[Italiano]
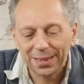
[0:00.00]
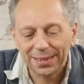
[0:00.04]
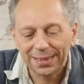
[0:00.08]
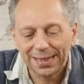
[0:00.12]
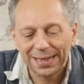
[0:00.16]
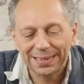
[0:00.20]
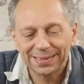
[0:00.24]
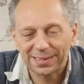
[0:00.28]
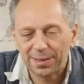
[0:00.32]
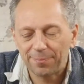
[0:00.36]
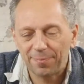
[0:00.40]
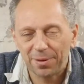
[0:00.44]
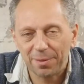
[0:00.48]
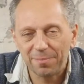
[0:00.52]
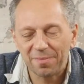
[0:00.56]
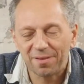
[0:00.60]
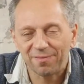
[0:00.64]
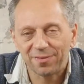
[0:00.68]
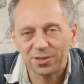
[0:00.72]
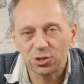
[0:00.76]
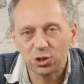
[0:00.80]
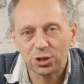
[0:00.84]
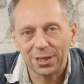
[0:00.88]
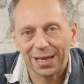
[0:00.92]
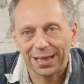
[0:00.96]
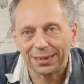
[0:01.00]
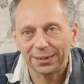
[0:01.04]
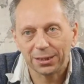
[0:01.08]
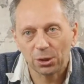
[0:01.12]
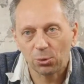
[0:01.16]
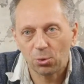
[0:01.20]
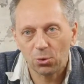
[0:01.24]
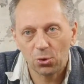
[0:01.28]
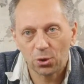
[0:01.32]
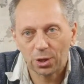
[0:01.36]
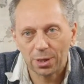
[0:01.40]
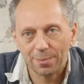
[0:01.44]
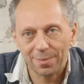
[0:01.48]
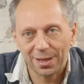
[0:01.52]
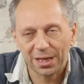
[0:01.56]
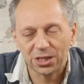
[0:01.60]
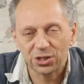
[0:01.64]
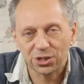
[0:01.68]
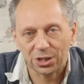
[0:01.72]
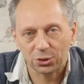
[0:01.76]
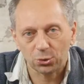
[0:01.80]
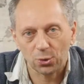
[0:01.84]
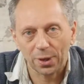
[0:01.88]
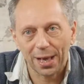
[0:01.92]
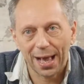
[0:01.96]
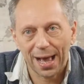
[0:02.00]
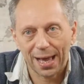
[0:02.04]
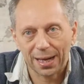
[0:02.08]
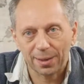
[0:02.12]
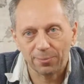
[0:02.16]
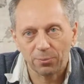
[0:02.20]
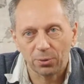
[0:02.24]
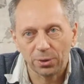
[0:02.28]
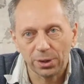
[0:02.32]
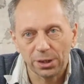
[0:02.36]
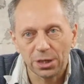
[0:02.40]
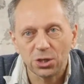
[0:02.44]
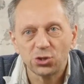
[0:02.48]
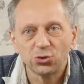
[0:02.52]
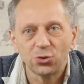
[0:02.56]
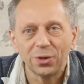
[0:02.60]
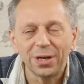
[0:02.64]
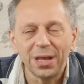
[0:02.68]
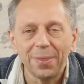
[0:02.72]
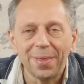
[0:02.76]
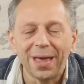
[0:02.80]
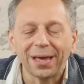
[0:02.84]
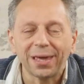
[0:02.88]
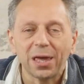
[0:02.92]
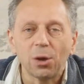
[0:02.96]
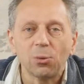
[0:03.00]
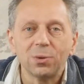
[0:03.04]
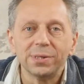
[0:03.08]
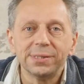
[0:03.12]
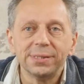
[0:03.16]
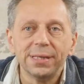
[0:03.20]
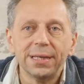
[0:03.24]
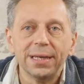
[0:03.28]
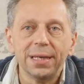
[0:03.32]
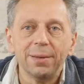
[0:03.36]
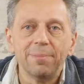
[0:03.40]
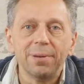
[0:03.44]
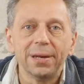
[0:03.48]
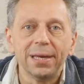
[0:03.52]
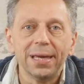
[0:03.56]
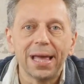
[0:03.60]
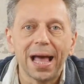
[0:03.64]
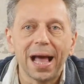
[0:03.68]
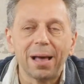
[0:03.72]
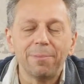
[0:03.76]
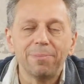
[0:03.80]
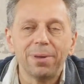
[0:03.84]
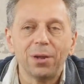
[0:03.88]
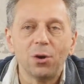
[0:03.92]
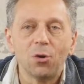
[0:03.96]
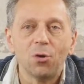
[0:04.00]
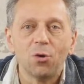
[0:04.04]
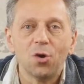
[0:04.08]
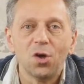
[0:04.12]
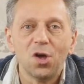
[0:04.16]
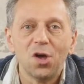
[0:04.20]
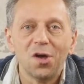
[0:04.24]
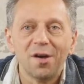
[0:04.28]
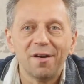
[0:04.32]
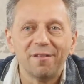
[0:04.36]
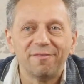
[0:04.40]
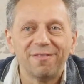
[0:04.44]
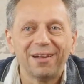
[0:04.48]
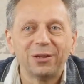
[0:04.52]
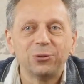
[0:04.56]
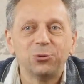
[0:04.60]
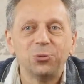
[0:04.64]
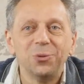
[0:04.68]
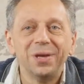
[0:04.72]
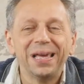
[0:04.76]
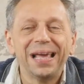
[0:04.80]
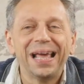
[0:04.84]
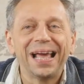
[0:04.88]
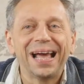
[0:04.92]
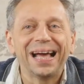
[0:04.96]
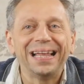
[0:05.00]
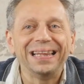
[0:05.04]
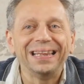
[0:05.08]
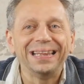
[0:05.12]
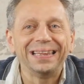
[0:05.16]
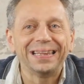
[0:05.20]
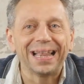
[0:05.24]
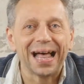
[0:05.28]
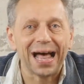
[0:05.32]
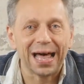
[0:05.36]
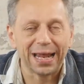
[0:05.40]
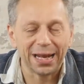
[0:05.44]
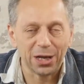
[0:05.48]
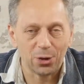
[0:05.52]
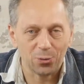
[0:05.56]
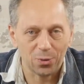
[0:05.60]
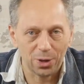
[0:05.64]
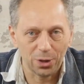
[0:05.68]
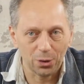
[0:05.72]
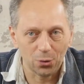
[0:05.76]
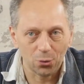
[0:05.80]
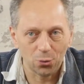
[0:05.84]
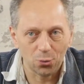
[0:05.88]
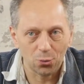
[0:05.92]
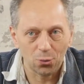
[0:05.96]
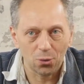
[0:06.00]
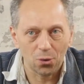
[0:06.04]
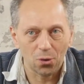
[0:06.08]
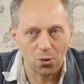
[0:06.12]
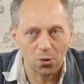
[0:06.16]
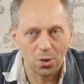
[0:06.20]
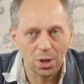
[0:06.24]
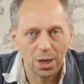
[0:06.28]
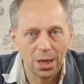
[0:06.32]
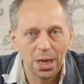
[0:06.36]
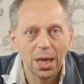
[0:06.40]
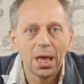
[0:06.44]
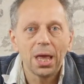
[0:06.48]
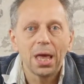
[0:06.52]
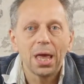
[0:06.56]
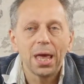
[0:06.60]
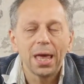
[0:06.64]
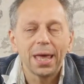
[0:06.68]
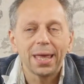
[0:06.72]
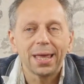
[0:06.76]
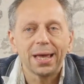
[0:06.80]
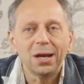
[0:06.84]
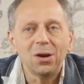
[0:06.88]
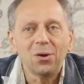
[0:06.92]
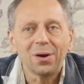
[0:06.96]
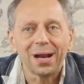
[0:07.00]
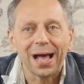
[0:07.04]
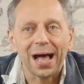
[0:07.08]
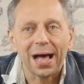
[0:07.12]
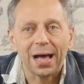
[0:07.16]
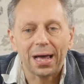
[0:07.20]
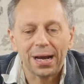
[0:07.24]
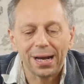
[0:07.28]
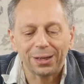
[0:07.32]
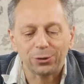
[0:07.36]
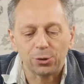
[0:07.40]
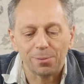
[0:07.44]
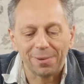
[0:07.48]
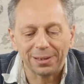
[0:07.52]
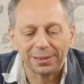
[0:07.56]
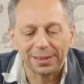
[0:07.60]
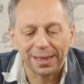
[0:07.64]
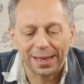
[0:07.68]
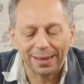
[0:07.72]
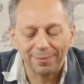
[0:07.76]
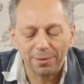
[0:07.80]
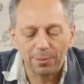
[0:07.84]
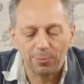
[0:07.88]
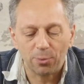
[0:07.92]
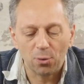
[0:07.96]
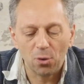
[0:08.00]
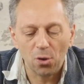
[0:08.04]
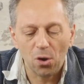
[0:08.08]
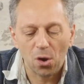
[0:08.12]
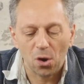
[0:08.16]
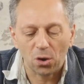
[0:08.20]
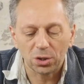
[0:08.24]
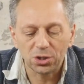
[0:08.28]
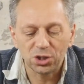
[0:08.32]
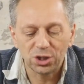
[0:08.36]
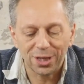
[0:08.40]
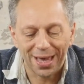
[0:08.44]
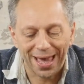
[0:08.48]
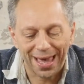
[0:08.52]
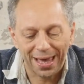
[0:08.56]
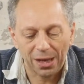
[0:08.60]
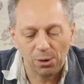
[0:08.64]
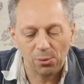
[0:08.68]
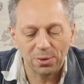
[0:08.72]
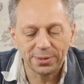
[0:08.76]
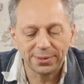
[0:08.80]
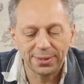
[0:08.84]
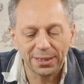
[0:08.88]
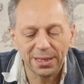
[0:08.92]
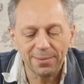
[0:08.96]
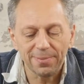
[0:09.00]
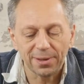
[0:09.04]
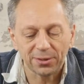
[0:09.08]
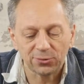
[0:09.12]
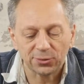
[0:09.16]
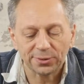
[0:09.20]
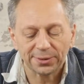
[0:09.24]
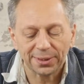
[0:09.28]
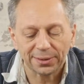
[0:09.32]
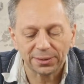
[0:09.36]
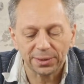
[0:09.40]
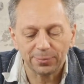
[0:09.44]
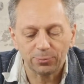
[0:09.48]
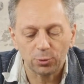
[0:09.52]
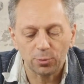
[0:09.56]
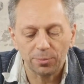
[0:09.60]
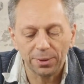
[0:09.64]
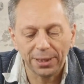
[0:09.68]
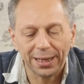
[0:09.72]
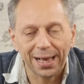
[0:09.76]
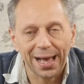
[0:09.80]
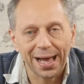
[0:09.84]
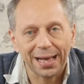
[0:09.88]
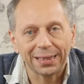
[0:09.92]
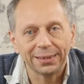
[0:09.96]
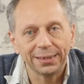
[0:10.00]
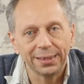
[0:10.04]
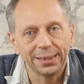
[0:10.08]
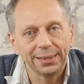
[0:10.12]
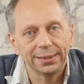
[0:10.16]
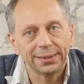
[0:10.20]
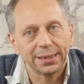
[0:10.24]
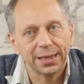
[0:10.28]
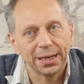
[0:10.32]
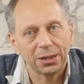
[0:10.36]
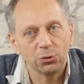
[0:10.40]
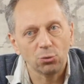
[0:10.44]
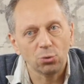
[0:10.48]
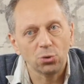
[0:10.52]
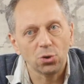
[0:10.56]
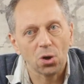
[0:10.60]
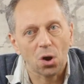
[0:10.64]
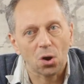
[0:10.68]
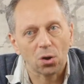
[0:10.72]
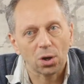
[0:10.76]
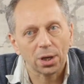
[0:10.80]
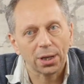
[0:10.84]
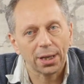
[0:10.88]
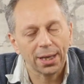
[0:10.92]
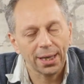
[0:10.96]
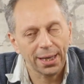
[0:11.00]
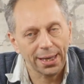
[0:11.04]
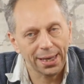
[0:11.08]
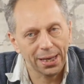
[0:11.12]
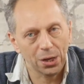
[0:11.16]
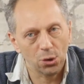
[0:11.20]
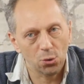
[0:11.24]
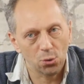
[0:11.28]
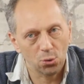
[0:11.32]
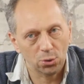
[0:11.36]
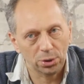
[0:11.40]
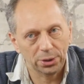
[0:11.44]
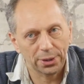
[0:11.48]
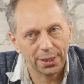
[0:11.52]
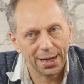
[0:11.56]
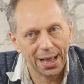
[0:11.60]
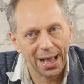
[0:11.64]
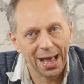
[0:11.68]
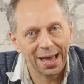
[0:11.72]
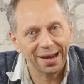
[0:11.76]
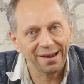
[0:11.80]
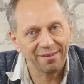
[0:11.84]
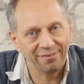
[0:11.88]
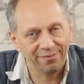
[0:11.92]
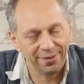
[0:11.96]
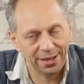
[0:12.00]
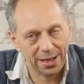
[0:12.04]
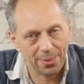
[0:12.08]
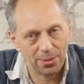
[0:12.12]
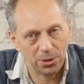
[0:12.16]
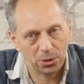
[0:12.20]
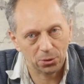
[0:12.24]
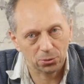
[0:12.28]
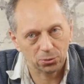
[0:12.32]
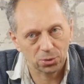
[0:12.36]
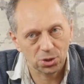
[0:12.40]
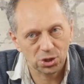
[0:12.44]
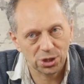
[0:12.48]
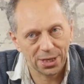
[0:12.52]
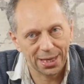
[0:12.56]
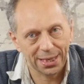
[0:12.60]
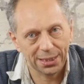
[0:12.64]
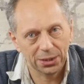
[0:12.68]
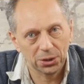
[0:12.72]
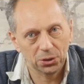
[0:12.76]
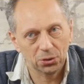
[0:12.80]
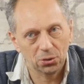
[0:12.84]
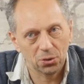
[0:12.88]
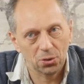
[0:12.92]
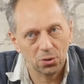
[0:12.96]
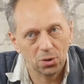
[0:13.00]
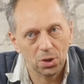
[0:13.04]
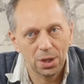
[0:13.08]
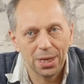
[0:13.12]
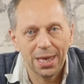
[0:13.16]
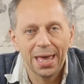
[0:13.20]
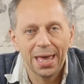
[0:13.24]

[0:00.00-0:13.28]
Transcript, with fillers: Resta per me affascinante quello che mi ha lasciato Garboli, cioè l'idea che questi libri abbiano fatto incantare qualcuno. E allora la domanda che mi pongo oggi è, questi libri sono stati pubblicati tra New York e Londra alla fine dell'Ottocento.